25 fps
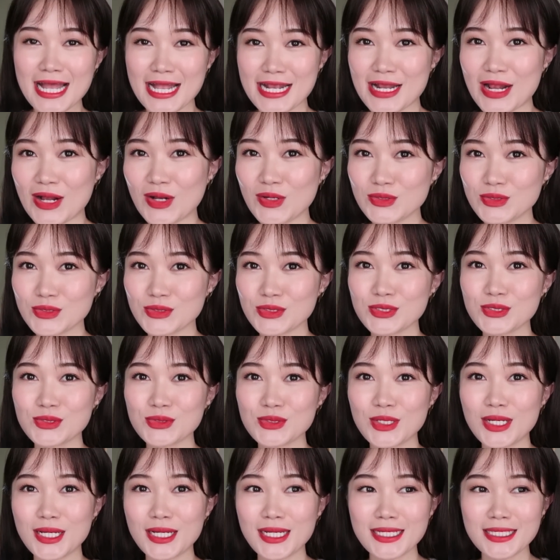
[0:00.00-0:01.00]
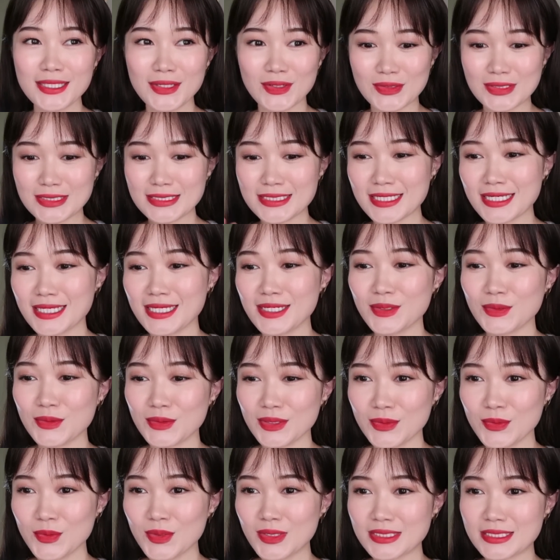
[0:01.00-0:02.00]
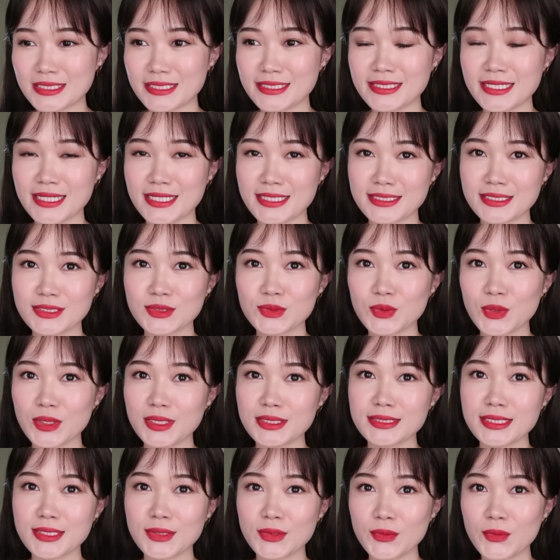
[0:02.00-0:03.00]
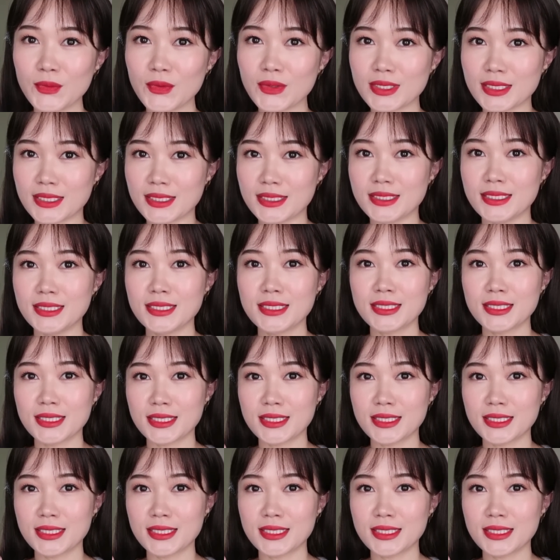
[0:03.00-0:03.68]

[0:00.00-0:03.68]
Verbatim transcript: 然后就是说，有一些，因为我之前已经推荐过了。